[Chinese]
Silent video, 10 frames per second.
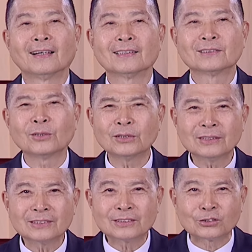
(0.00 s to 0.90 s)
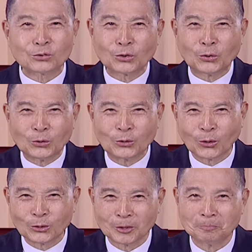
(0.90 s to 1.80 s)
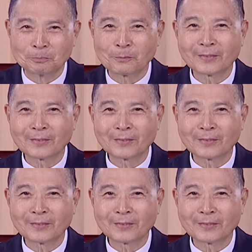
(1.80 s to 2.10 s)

所以死了很多人。